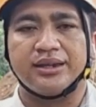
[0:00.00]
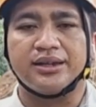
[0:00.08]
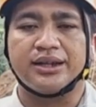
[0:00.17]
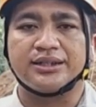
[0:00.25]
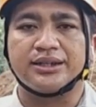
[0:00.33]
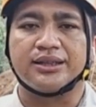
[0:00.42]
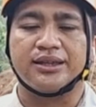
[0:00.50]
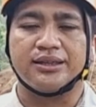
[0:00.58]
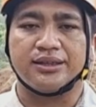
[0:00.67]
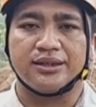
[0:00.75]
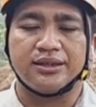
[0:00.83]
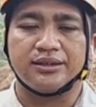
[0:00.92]
hingga saat
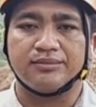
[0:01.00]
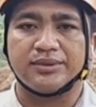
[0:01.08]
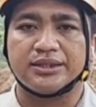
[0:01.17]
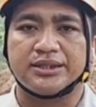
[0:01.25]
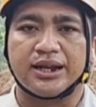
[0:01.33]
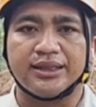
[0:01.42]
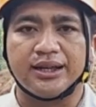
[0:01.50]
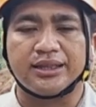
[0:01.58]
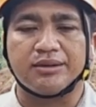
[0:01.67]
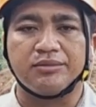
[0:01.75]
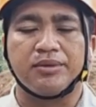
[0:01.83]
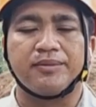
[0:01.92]
ini berdasarkan
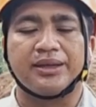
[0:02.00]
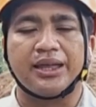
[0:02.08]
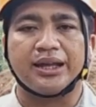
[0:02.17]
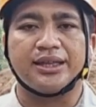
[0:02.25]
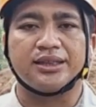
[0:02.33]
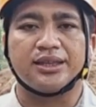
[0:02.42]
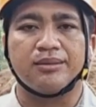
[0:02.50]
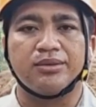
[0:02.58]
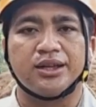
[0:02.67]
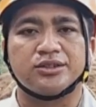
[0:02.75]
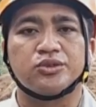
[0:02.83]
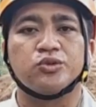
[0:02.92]
data BPBD ada
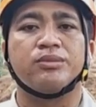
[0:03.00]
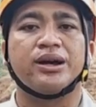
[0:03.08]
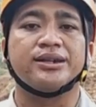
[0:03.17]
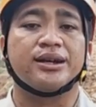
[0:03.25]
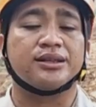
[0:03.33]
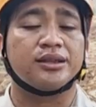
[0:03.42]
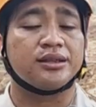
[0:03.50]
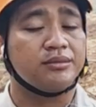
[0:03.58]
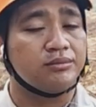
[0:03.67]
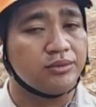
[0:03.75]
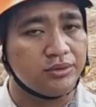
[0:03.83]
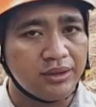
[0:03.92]
13 rumah yang
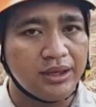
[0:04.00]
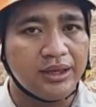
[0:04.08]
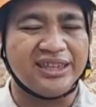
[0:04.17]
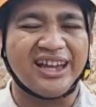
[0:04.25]
tertimbun,